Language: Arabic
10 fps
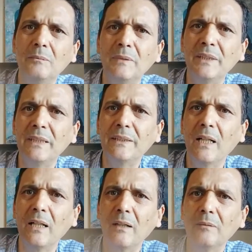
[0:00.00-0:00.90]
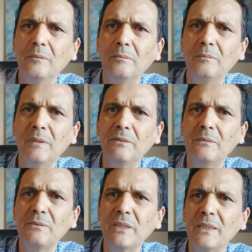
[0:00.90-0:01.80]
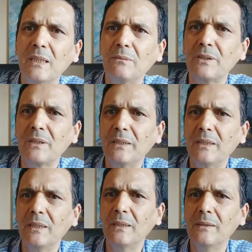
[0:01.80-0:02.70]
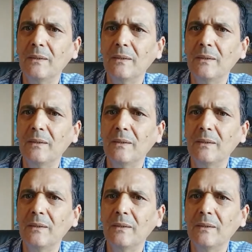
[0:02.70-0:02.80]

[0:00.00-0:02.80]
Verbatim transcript: النضال ما فهمش انا كيفاش غادي